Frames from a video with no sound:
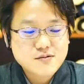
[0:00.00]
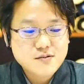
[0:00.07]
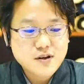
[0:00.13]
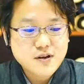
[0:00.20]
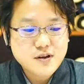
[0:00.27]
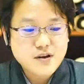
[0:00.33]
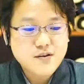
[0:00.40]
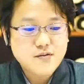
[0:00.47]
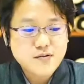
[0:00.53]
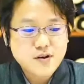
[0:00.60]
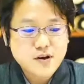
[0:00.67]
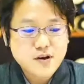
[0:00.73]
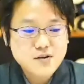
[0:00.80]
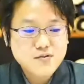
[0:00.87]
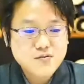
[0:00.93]
これ、
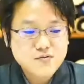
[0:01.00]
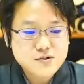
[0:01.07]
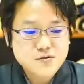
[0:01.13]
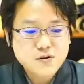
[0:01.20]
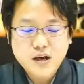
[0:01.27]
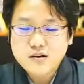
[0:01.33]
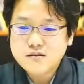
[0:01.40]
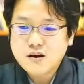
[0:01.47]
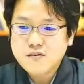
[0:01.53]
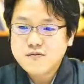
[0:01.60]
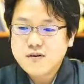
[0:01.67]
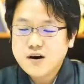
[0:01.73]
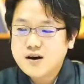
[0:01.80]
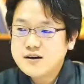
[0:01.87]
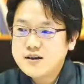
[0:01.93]
あの、うちのお客さ
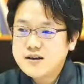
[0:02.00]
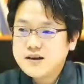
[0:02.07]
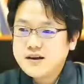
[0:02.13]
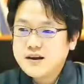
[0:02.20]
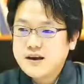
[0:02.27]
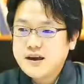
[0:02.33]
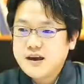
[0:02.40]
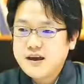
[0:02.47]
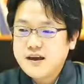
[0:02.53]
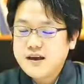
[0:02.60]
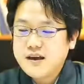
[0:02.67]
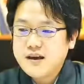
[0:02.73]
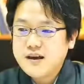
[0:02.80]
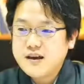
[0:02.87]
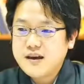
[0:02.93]
んは、
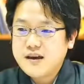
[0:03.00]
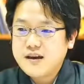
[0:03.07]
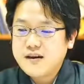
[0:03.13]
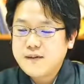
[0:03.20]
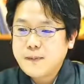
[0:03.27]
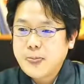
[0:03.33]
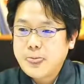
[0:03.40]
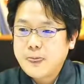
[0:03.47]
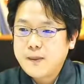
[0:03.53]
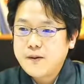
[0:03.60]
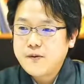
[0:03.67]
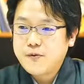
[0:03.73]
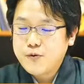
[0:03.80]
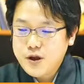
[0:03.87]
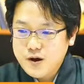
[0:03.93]
えー、
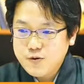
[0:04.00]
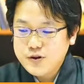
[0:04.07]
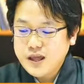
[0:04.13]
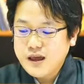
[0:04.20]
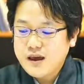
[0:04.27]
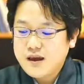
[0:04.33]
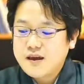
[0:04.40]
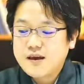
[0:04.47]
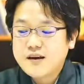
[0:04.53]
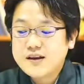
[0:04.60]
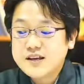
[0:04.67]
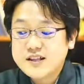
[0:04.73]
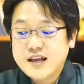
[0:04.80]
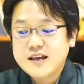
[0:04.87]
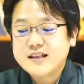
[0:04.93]
親子で
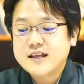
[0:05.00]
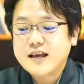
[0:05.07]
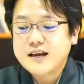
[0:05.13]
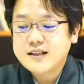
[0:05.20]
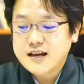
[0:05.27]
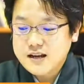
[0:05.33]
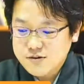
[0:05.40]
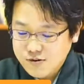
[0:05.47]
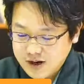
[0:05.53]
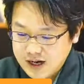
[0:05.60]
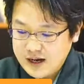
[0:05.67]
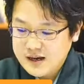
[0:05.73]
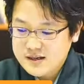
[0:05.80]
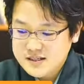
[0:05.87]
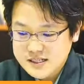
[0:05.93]
来ていただいたりと
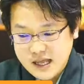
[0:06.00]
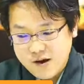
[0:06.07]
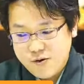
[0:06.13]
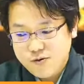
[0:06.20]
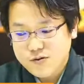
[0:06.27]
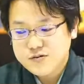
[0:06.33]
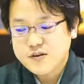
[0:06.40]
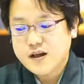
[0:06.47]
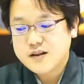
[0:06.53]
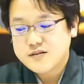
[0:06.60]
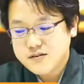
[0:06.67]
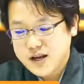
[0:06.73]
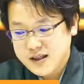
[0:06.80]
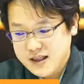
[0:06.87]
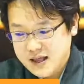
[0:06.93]
かして、お子さん
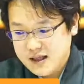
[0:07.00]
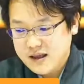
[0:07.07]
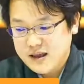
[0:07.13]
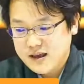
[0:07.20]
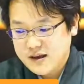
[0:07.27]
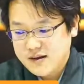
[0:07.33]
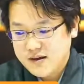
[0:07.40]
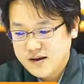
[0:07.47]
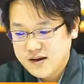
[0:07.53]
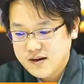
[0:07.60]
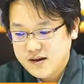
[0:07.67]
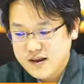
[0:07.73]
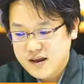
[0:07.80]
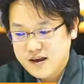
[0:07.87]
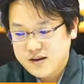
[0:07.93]
連れて、
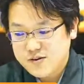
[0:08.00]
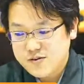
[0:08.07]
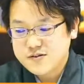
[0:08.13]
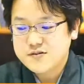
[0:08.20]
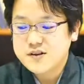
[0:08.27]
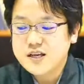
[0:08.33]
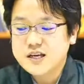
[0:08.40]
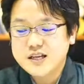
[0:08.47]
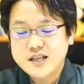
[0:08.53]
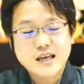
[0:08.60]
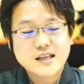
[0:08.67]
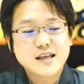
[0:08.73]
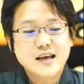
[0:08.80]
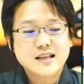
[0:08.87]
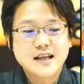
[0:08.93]
えー、教室に来て
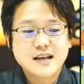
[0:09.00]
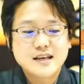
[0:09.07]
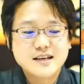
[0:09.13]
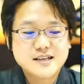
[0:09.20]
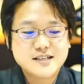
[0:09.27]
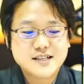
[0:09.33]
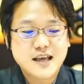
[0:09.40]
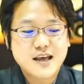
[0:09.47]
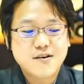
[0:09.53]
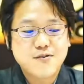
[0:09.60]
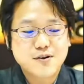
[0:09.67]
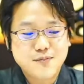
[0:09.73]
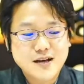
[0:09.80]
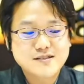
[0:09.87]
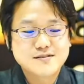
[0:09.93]
いただいたりして
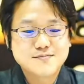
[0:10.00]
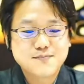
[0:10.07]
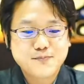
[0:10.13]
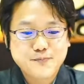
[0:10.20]
おります。